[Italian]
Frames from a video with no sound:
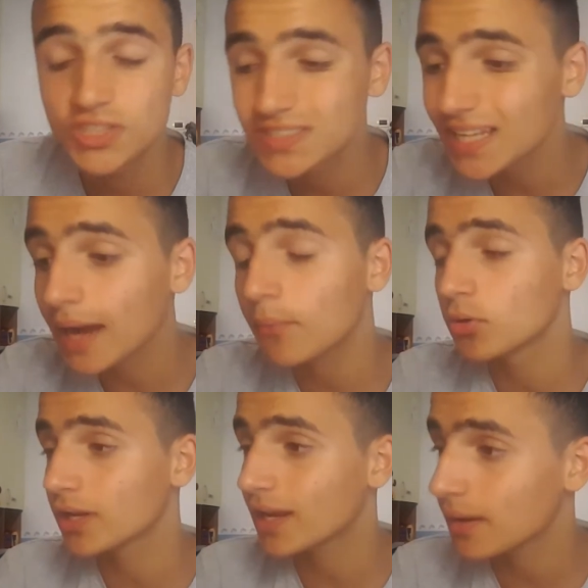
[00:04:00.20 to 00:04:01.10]
Siamo,
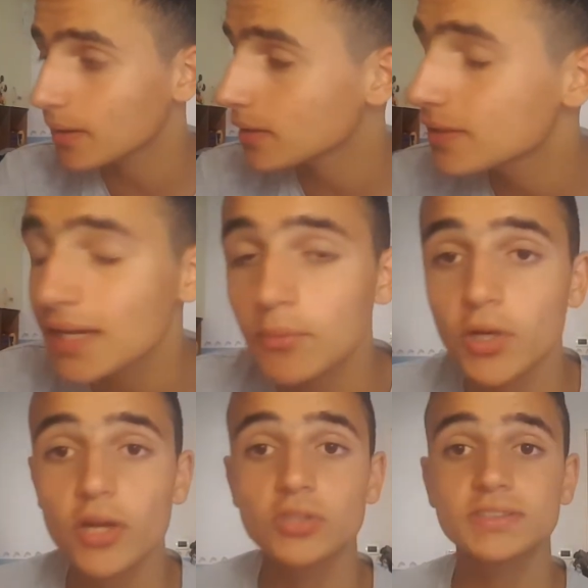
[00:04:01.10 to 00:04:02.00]
nelle, siamo
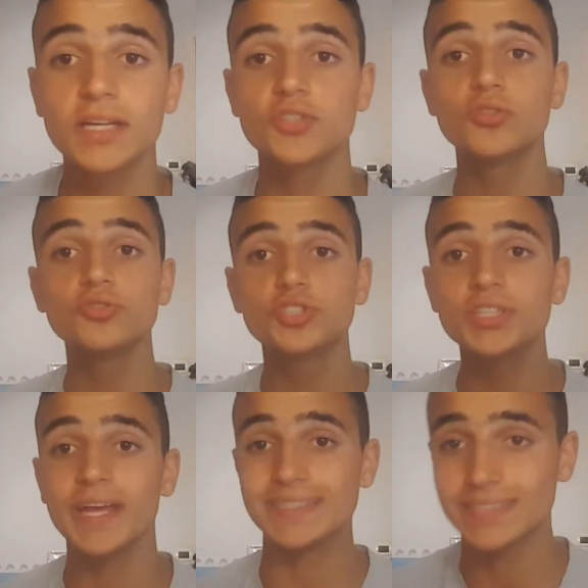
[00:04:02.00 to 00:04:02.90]
nello un
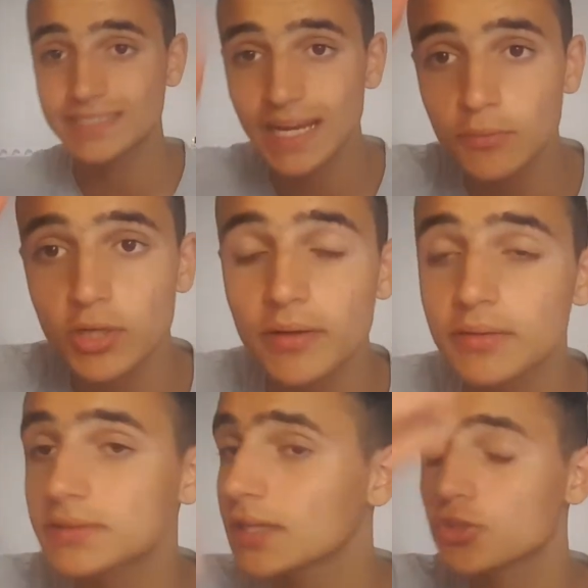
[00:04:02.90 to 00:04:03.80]
cinese. Siamo nello
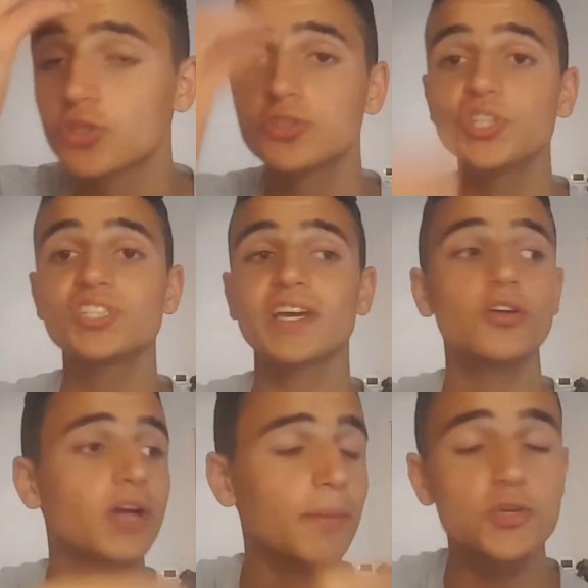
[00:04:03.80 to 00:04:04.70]
di un cinese che
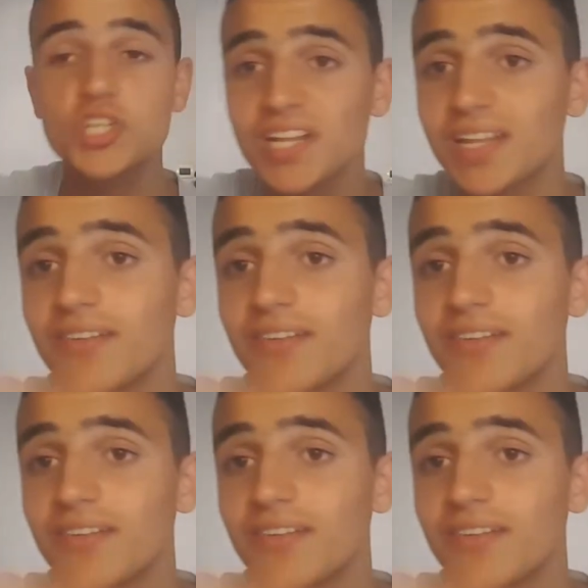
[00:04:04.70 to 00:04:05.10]
non capisce niente a